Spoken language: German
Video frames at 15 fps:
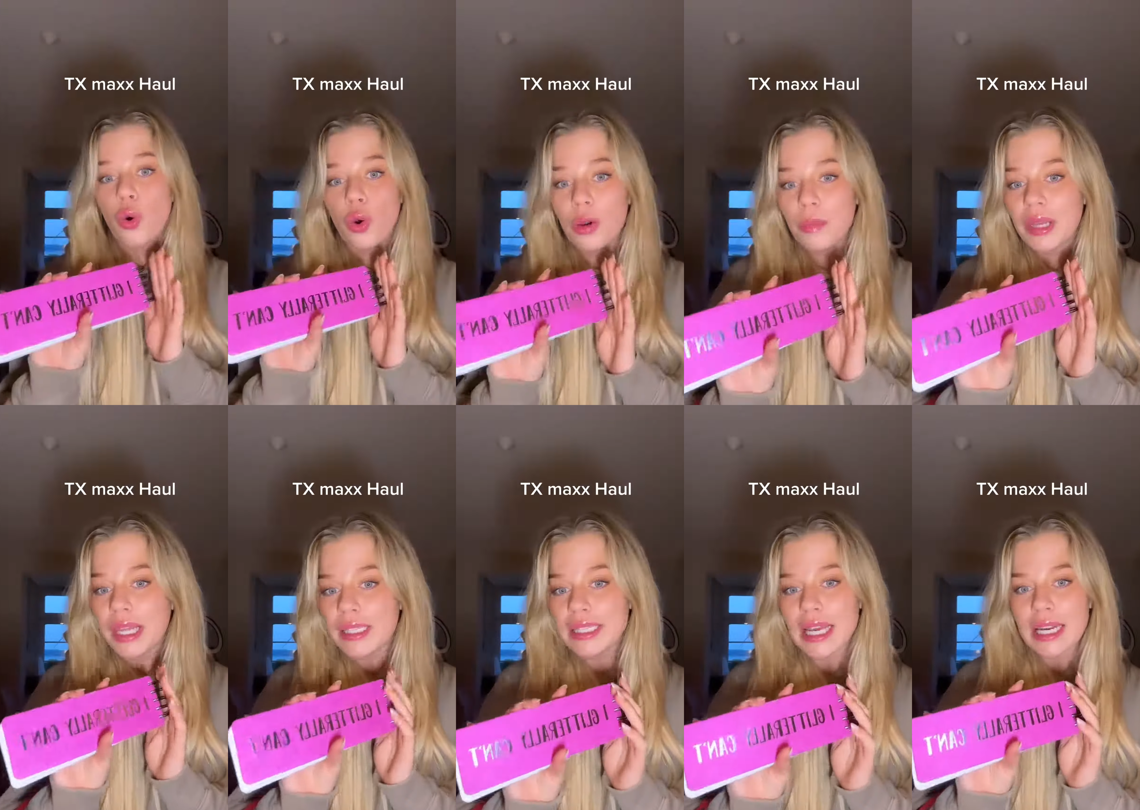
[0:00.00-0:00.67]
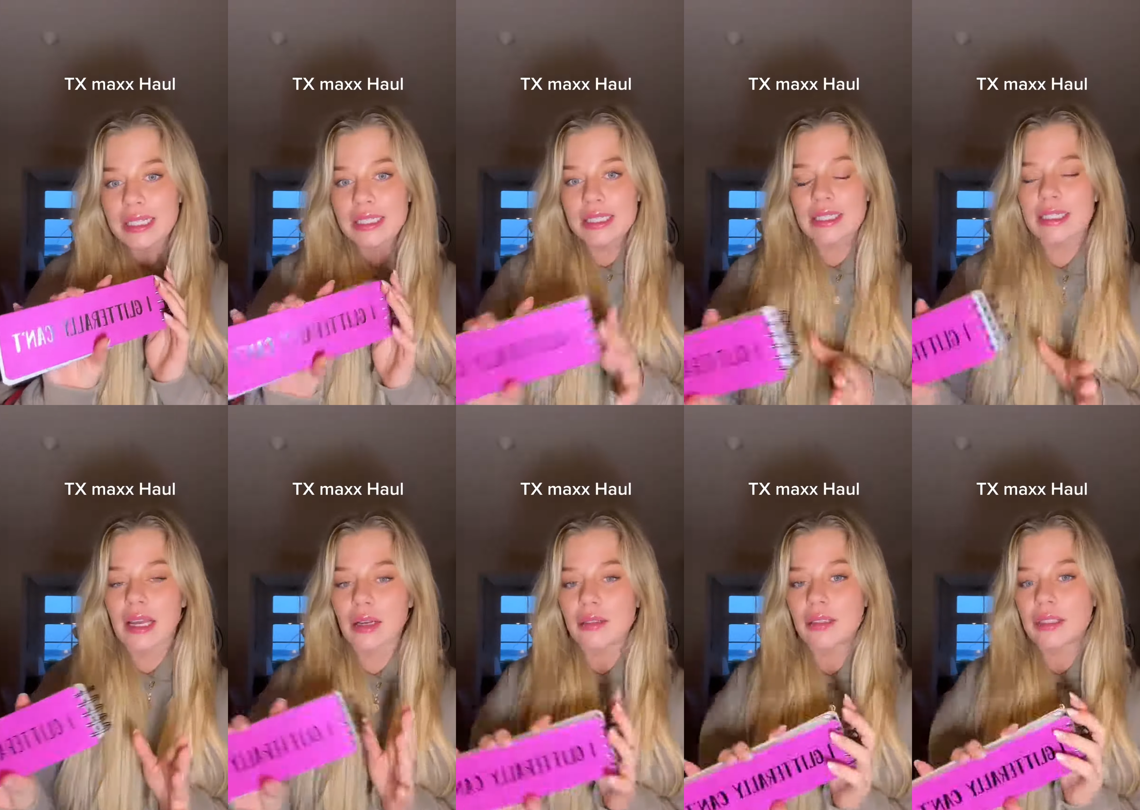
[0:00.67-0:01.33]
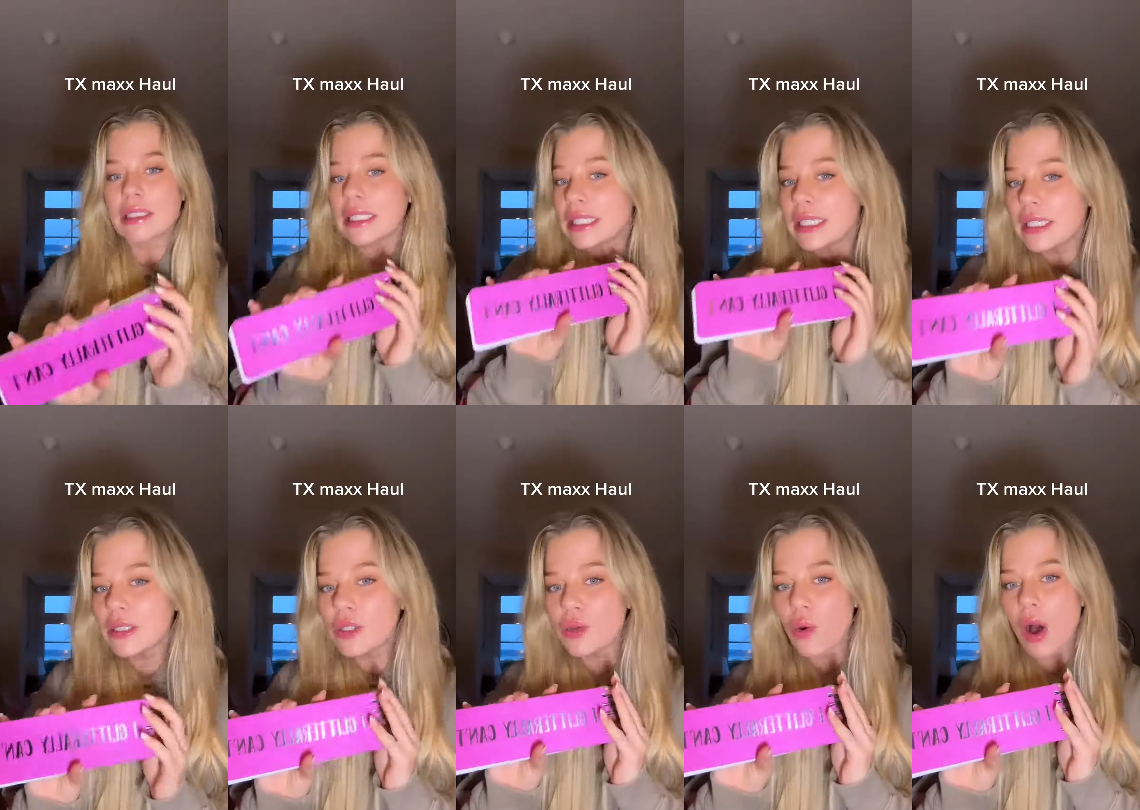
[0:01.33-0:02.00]
Holt mich jetzt ehrlich gesagt
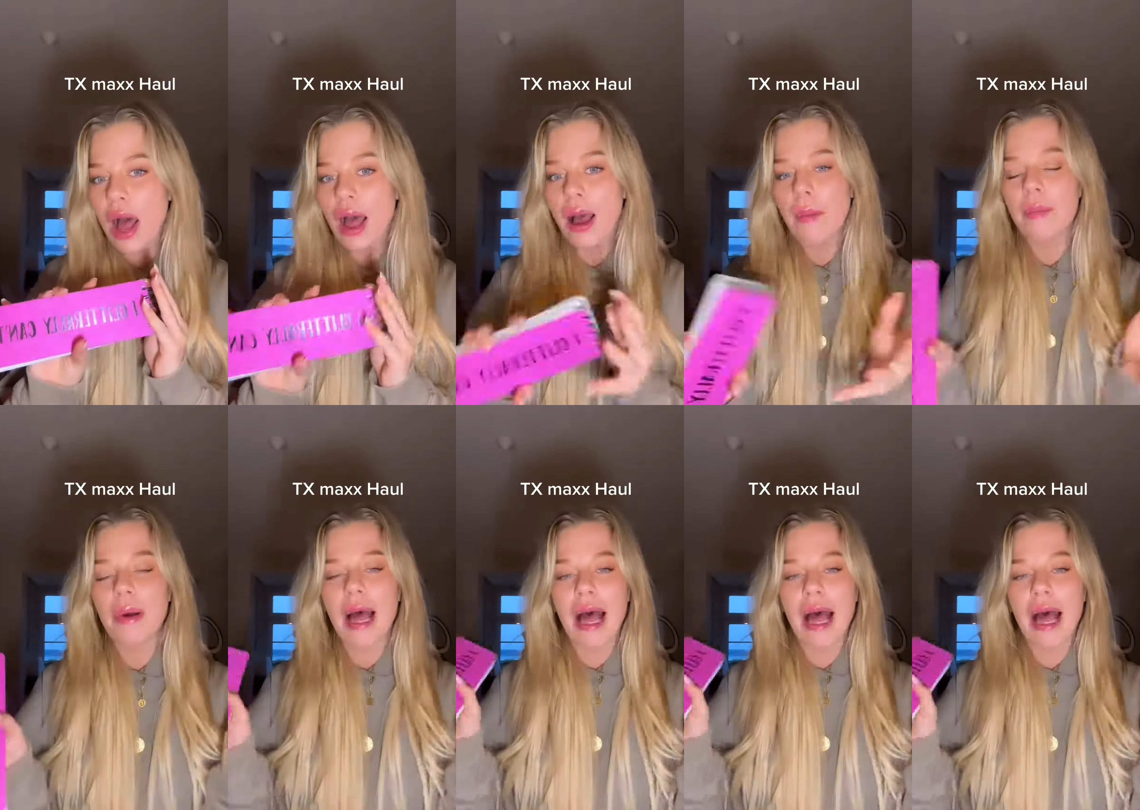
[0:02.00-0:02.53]
nicht so ab,